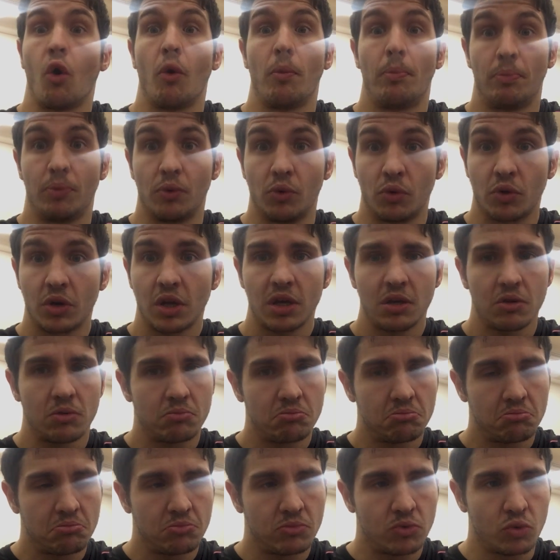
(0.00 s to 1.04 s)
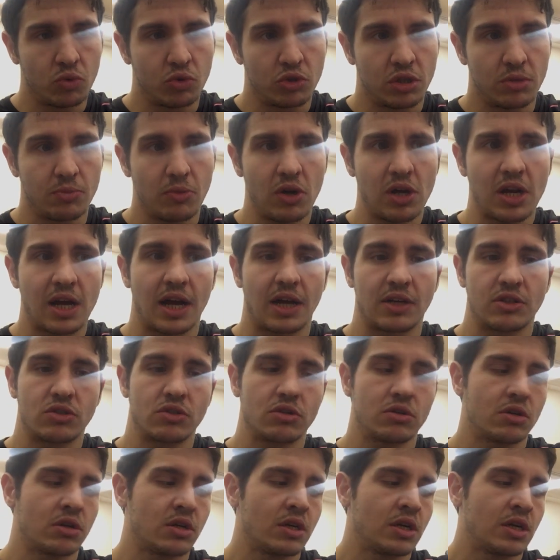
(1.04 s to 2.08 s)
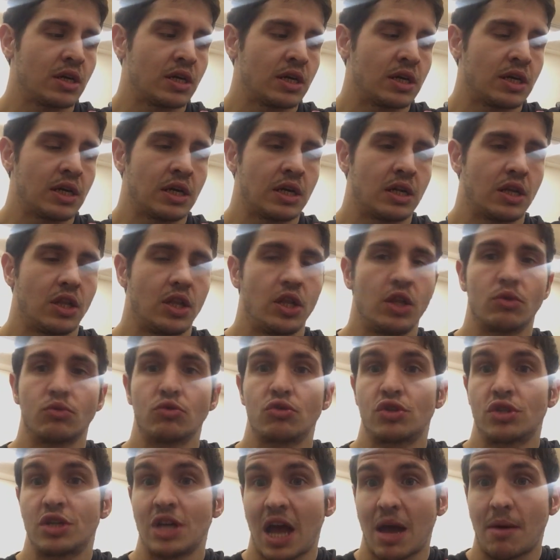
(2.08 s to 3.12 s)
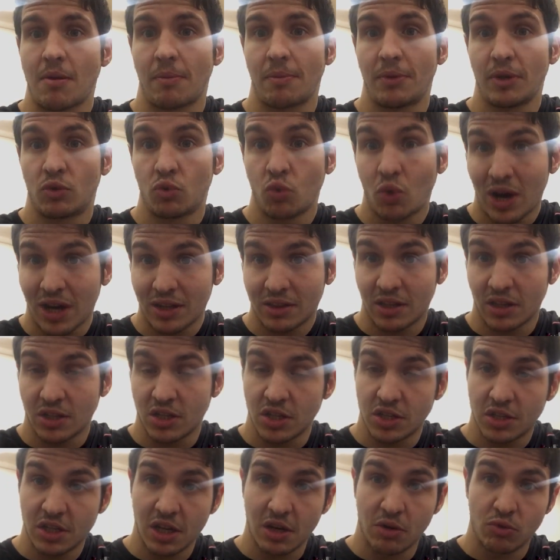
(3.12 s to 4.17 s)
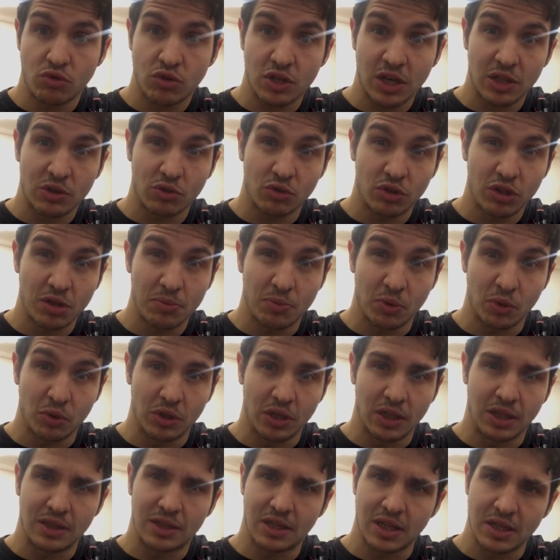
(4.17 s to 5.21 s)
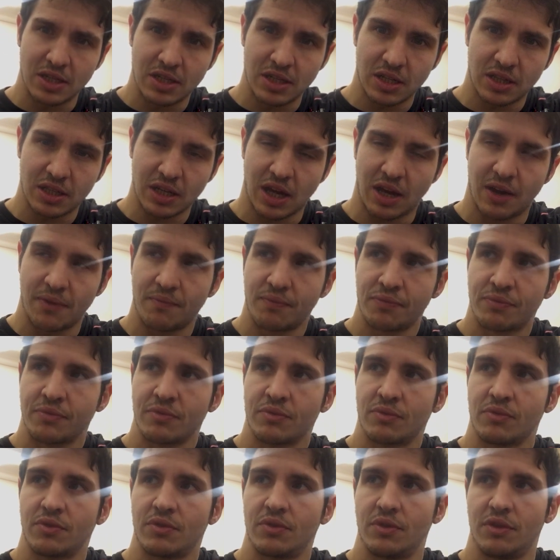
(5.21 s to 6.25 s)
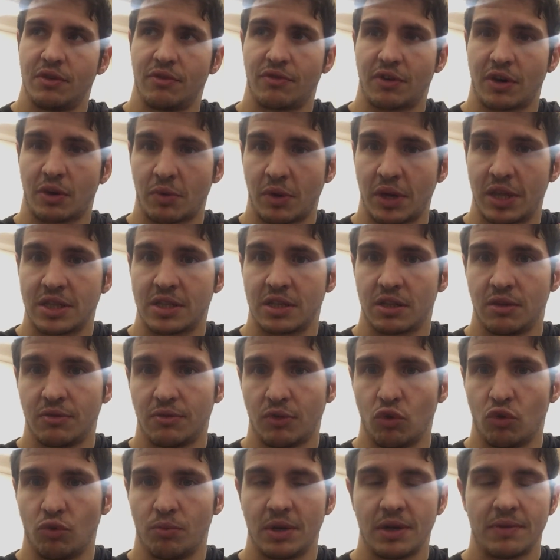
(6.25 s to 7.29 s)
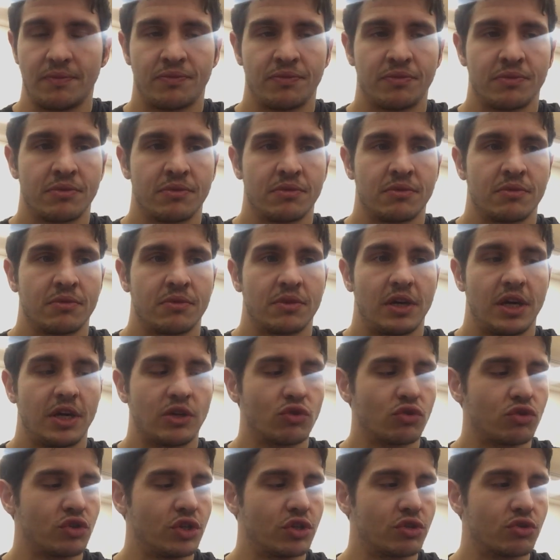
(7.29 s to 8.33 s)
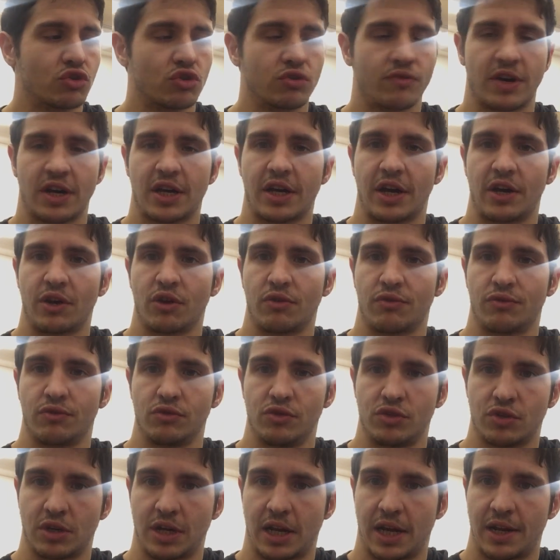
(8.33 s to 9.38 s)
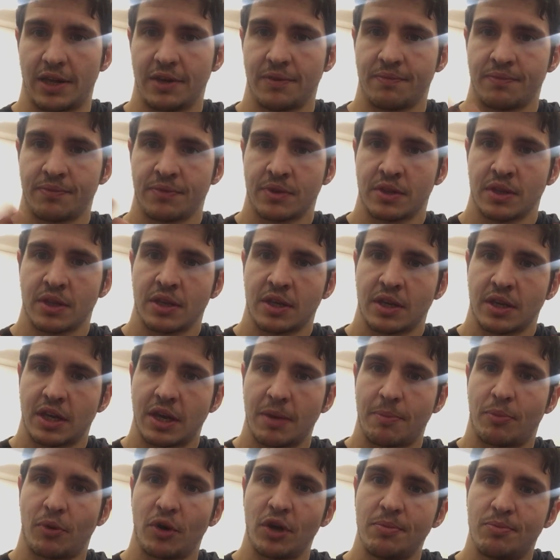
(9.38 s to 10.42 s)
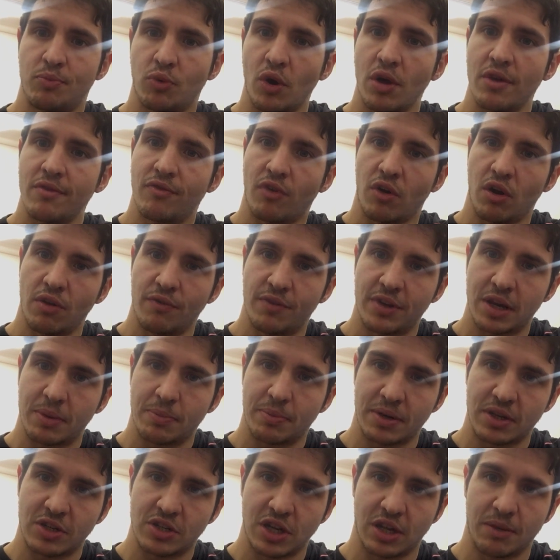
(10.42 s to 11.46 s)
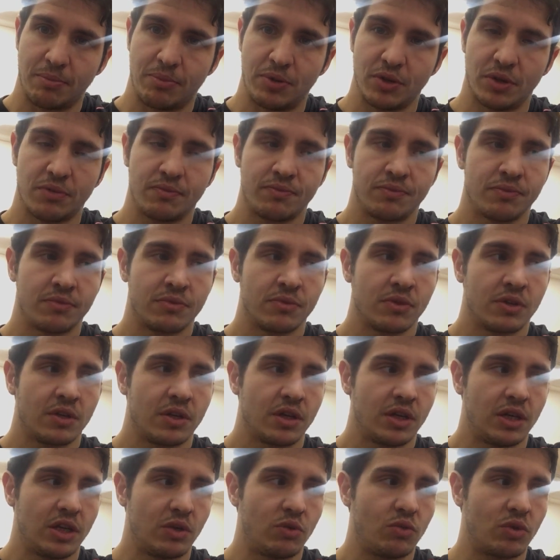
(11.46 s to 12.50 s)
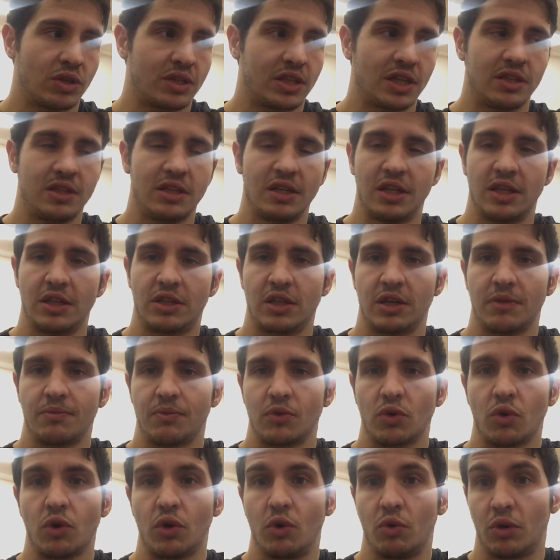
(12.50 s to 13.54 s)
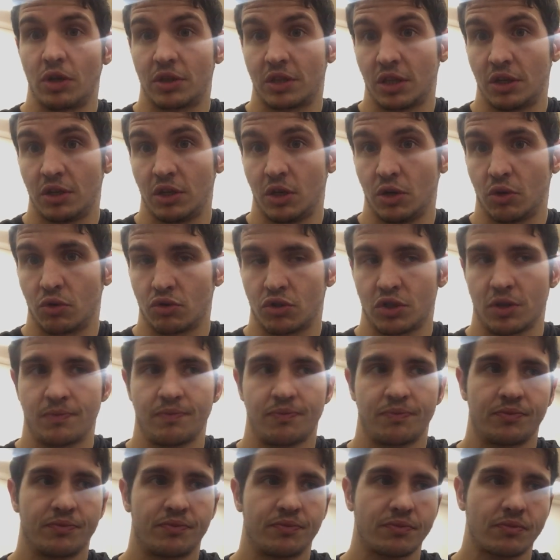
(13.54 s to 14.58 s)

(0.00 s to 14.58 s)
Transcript: Oppure, ultimo caso, non siamo abituati a gestire un certo tipo di intensità, di frequenza, di volume e sussiste un sovraccarico funzionale che poi può evolvere per esempio in una tendinite o in una tendinose.